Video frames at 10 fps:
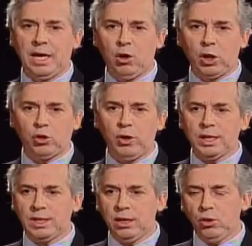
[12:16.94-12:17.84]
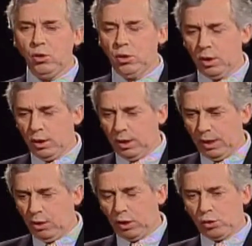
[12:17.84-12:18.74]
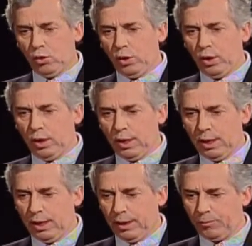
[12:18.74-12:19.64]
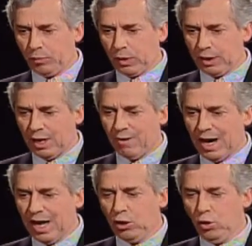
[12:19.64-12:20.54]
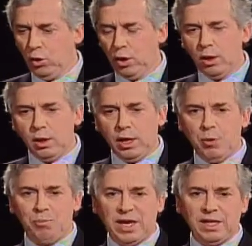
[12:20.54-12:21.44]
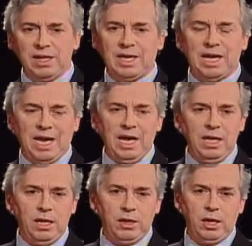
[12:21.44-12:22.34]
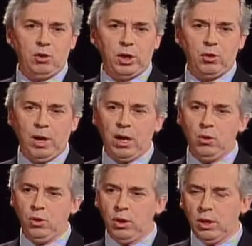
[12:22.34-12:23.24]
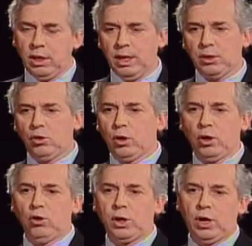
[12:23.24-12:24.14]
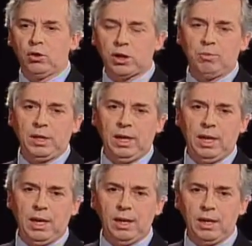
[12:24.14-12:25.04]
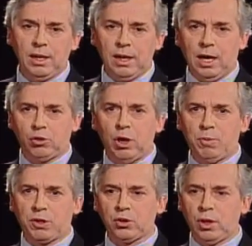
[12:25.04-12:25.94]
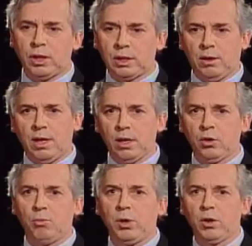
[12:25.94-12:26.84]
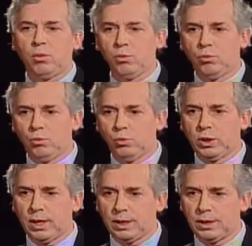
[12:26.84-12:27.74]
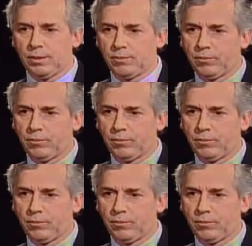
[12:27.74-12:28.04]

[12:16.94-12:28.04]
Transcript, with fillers: en lo que estoy haciendo, en lo que estoy eh, trabajando, es parte integral de lo que yo hago y eso es lo que yo quiero transmitirle a todas las personas que trabajan conmigo. Muchas gracias.